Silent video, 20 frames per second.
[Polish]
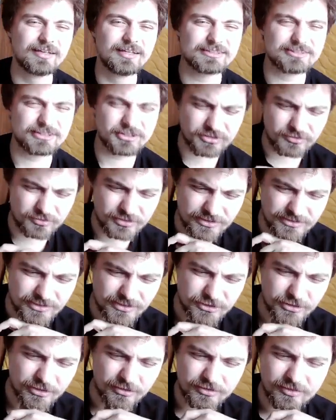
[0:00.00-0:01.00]
Zresztą w
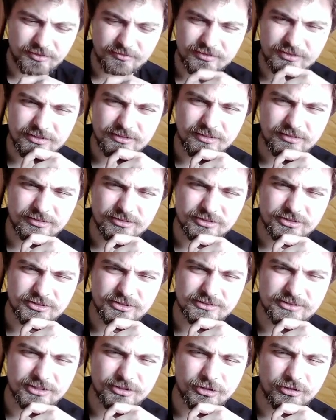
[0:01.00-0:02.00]
czasach, średniowie- w
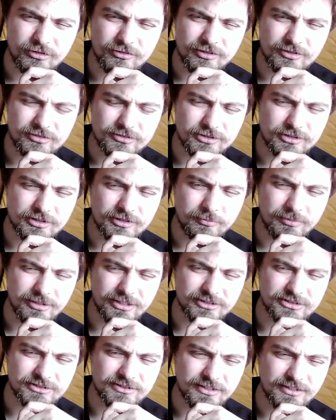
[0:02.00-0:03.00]
czasach średniowiecznych
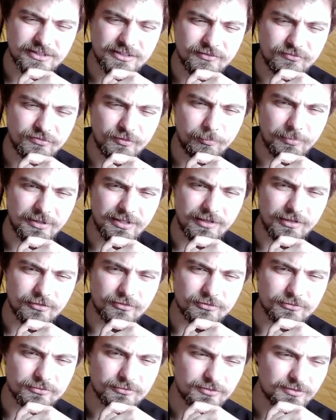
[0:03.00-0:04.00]
chyba aż tak nie
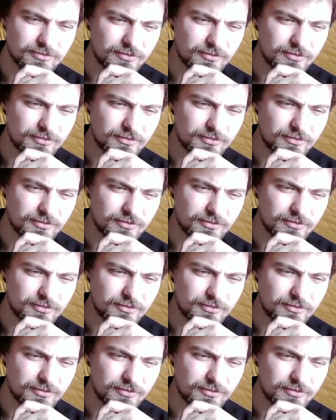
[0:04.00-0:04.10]
wypalano,